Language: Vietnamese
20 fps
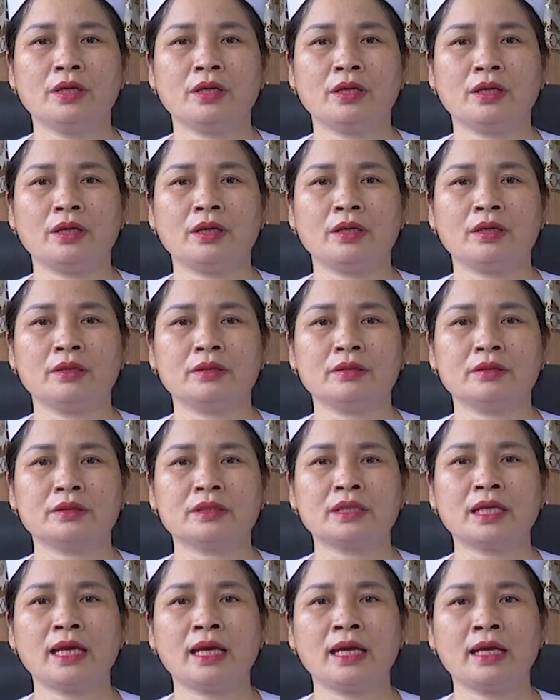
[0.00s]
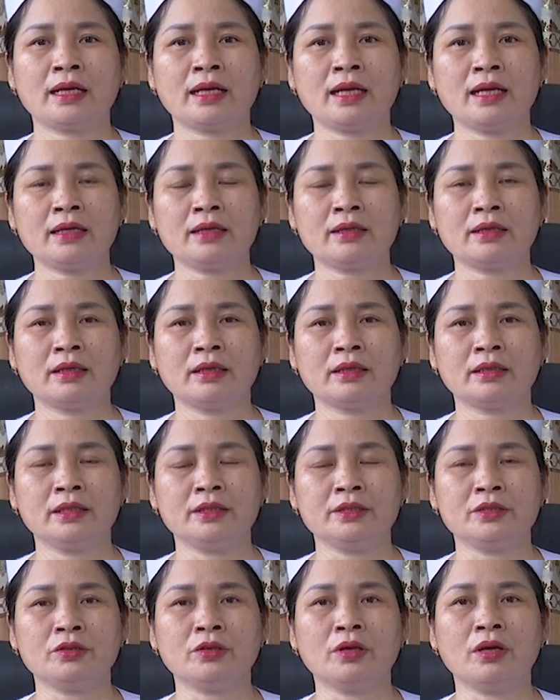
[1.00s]
uh, ra các uh, thị
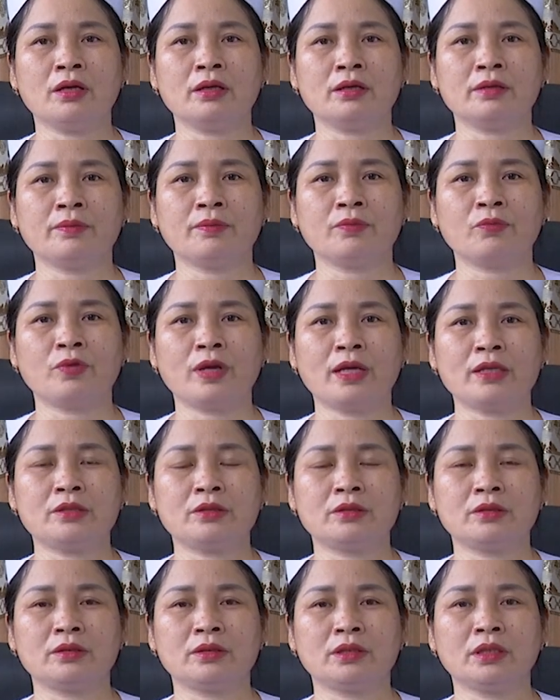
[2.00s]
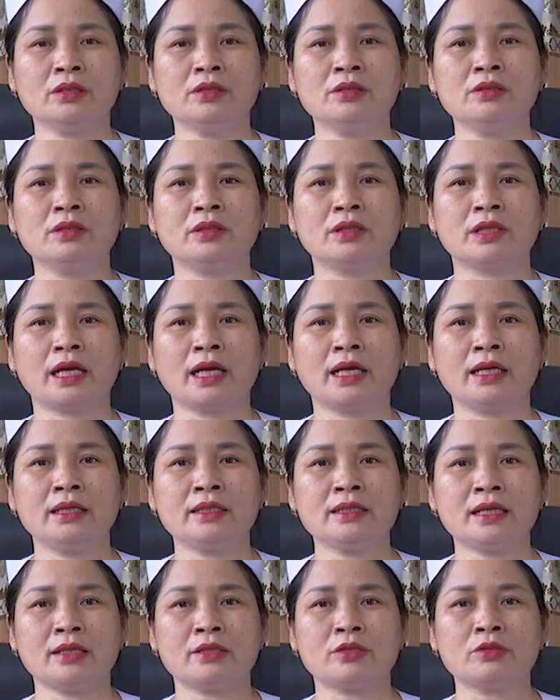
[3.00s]
trường và từ cái
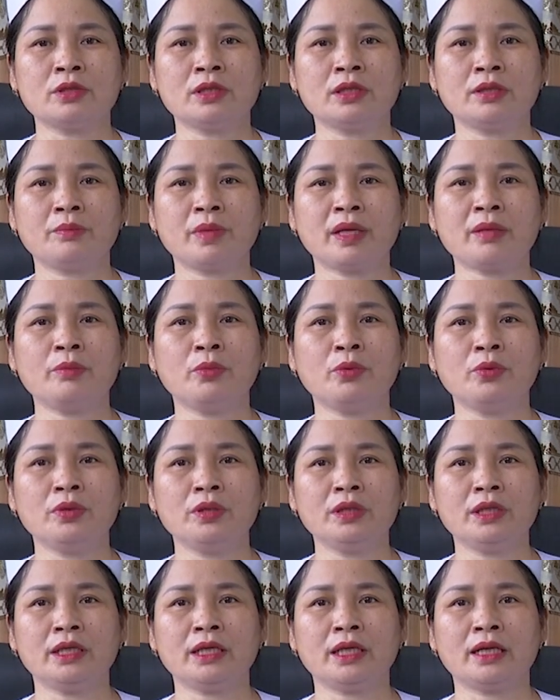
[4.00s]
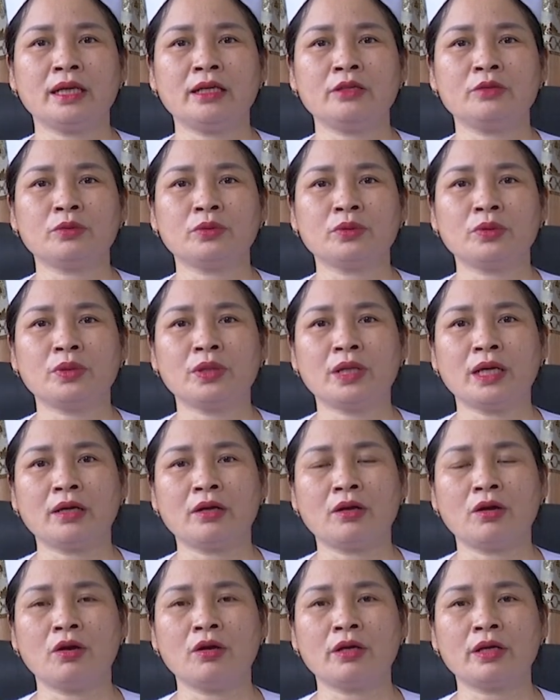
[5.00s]
sản xuất manh mún thì hiện nay chúng tôi đã
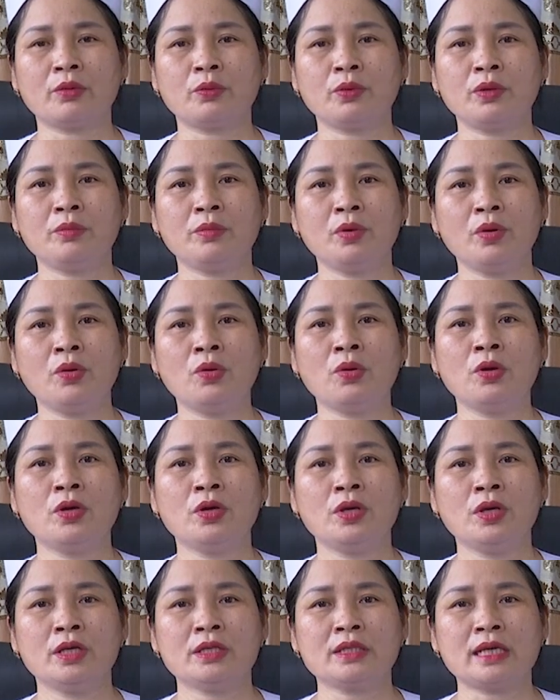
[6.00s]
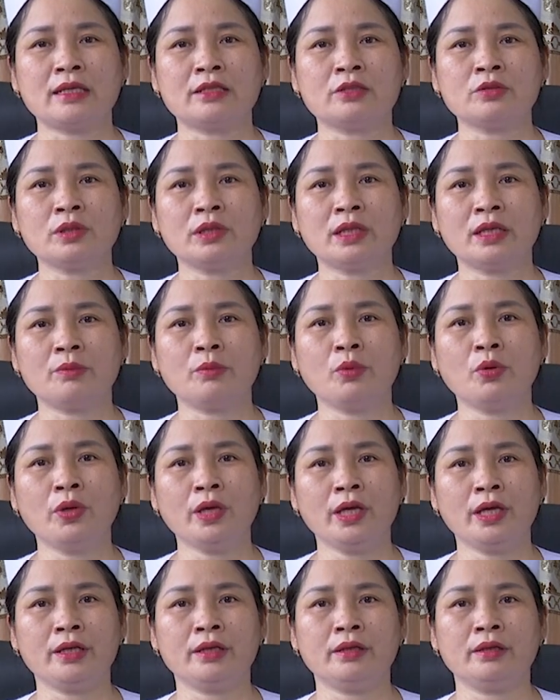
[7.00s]
có cái quy mô sản xuất thành mô
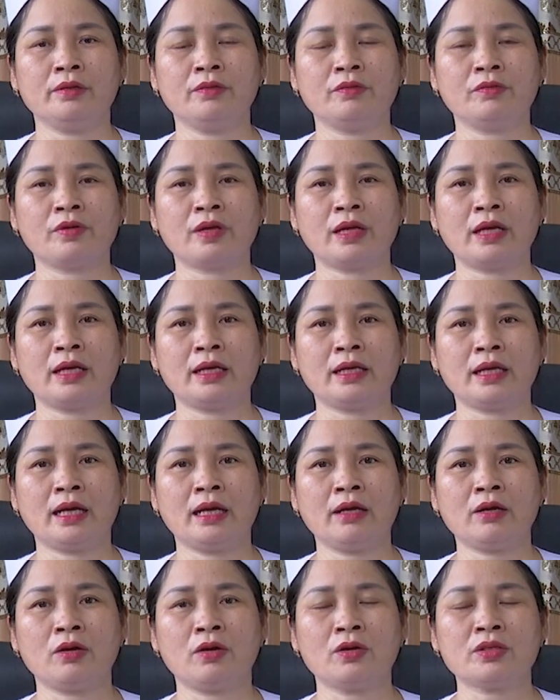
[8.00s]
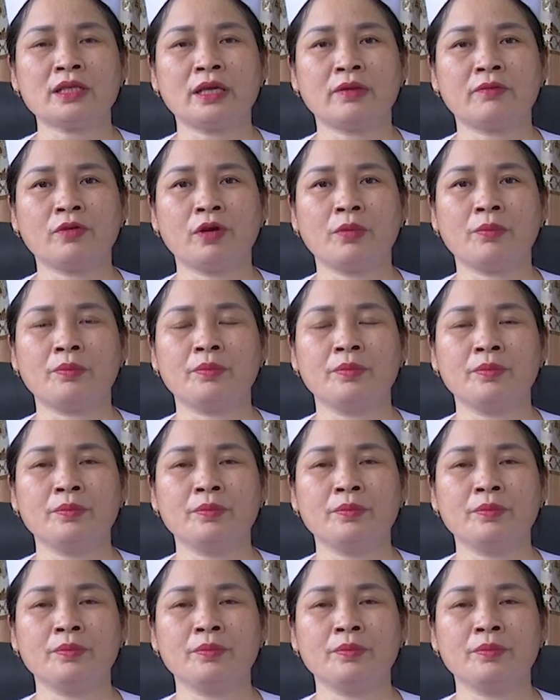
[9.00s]
hình và đã có sản phẩm.